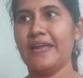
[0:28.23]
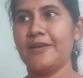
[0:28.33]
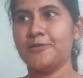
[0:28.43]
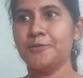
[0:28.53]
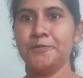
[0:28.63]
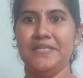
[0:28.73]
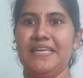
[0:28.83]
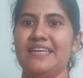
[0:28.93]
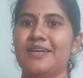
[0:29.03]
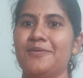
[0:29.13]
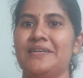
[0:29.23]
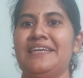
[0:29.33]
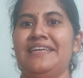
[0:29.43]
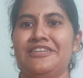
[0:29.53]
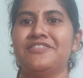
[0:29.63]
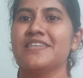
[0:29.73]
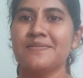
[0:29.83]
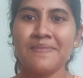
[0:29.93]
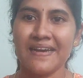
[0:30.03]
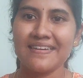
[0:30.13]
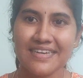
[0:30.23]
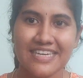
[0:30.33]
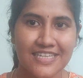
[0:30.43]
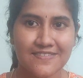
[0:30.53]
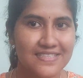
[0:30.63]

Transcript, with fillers: என்னை சுற்றி இருக்கவங்க என்ன ஃபேஸ் பண்ணாங்கங்கிறத